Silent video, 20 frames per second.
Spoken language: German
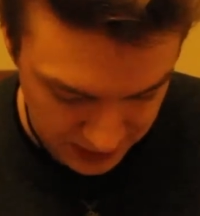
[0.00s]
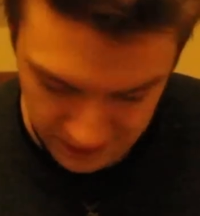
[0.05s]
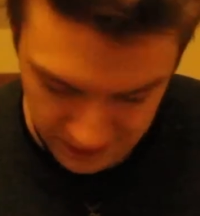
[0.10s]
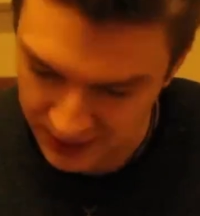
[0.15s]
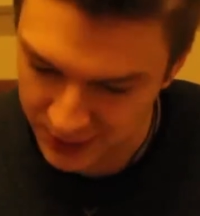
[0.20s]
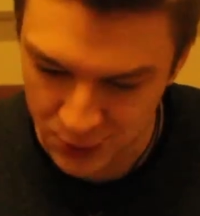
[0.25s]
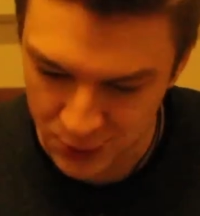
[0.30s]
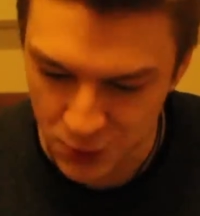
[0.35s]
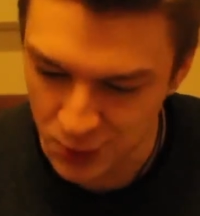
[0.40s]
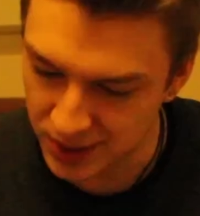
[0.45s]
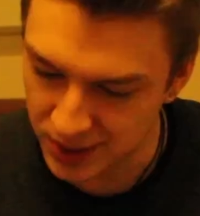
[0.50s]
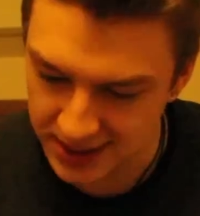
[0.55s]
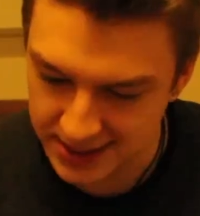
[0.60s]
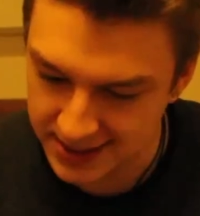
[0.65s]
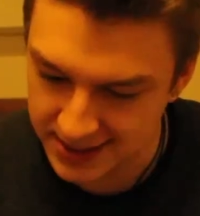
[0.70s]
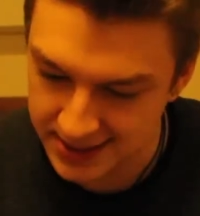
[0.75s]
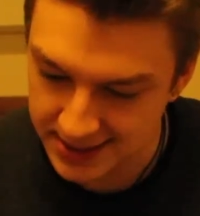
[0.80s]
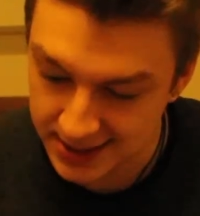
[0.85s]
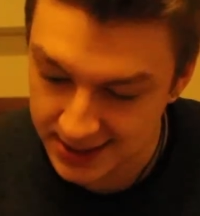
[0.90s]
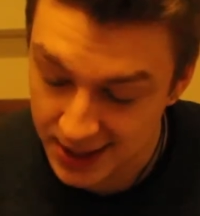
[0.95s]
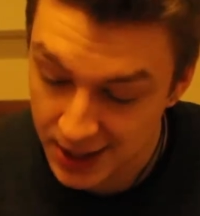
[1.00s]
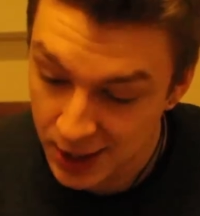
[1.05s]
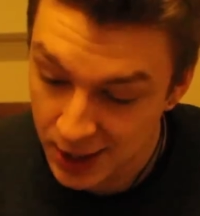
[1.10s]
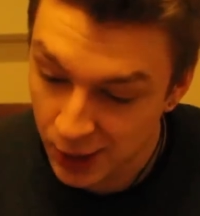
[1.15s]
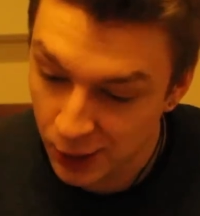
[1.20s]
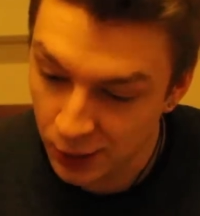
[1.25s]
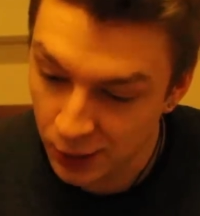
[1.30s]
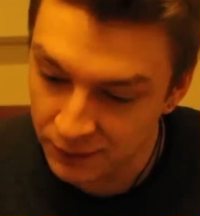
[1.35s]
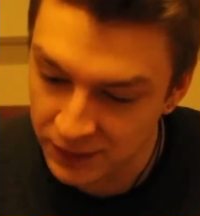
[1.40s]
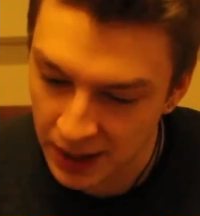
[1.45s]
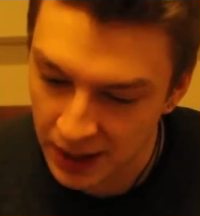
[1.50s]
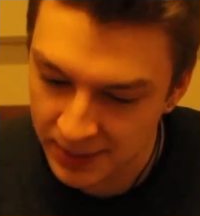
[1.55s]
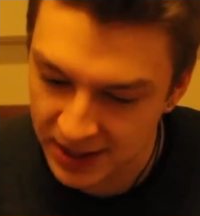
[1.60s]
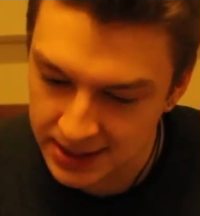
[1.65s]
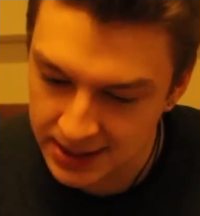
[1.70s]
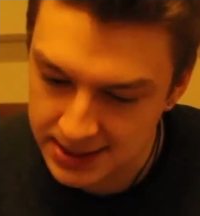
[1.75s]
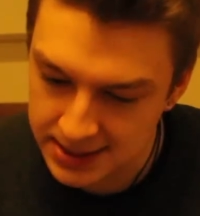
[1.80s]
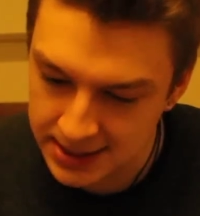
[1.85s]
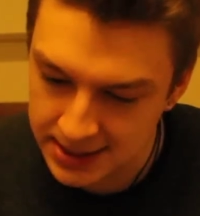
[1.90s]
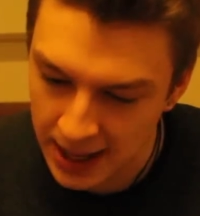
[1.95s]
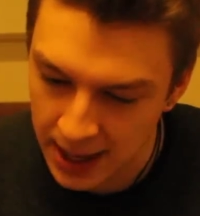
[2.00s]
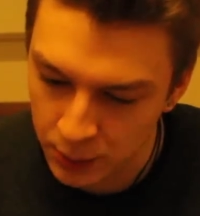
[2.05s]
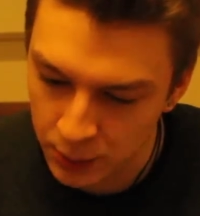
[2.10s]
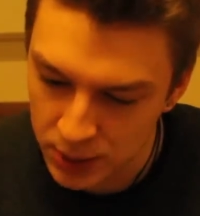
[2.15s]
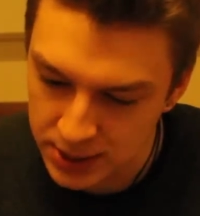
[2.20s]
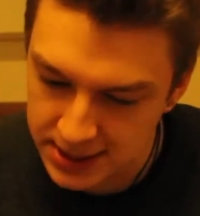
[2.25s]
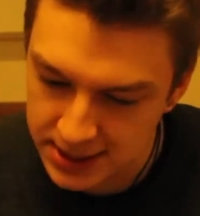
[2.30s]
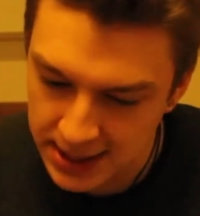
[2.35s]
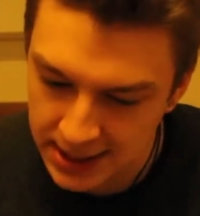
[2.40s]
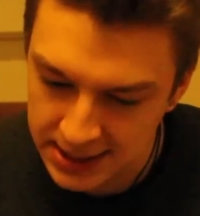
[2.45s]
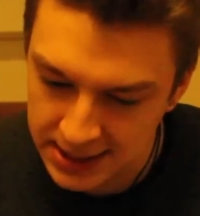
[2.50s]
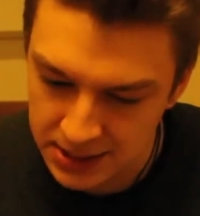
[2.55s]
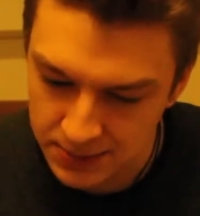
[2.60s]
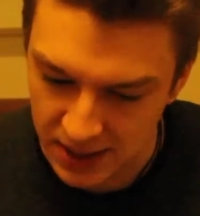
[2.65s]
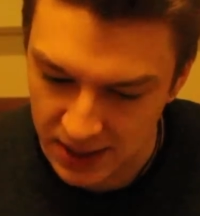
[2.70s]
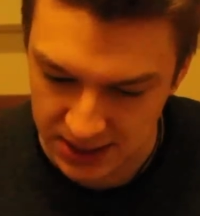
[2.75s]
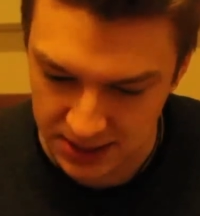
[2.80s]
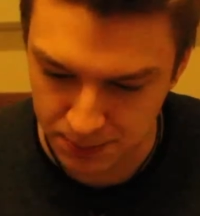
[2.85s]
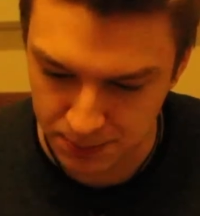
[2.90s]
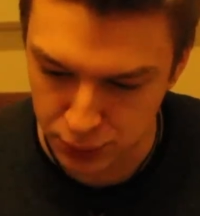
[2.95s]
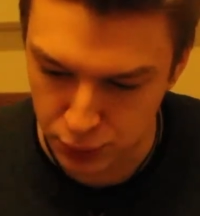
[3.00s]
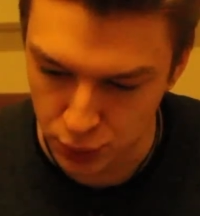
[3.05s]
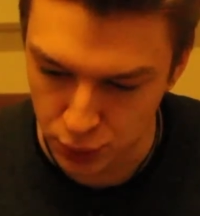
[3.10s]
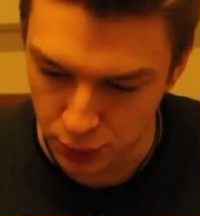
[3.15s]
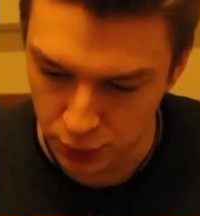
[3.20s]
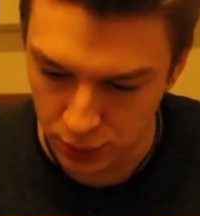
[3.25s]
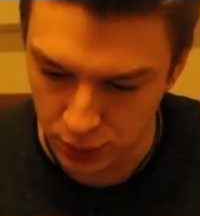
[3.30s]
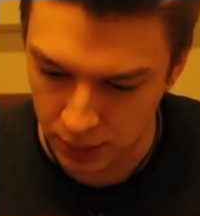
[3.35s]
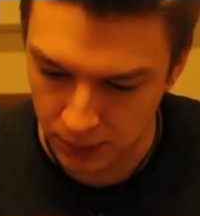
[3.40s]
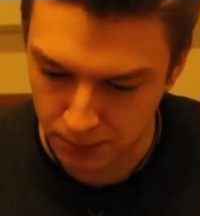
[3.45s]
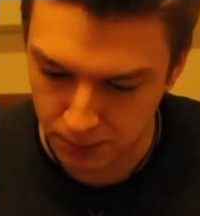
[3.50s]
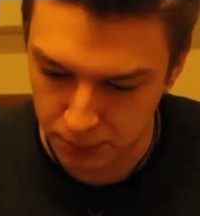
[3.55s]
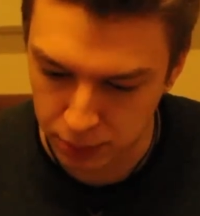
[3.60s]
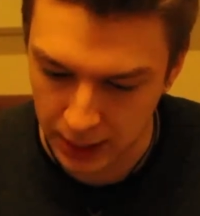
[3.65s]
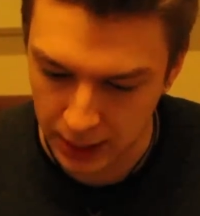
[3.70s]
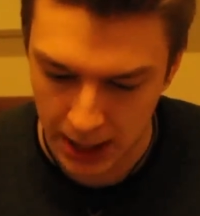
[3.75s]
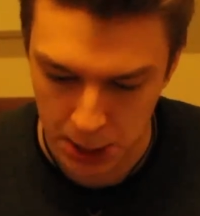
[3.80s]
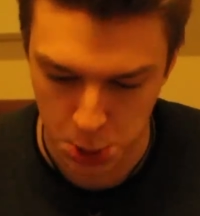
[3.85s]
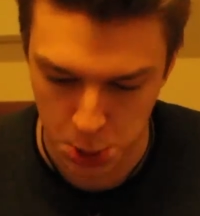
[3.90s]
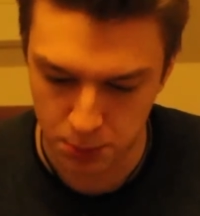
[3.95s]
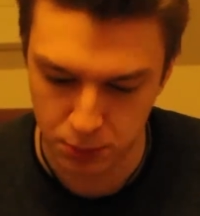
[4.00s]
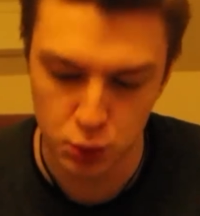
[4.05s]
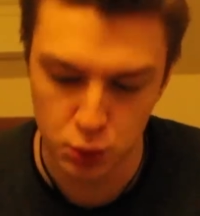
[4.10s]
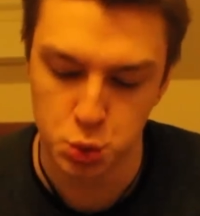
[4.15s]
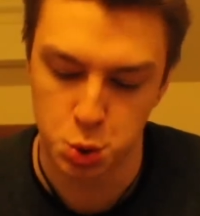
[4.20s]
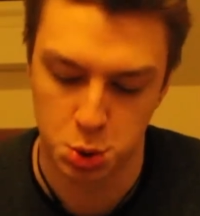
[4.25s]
Wie cool das ist. Und wir haben ein Star Wars X-Mess äh, Plush,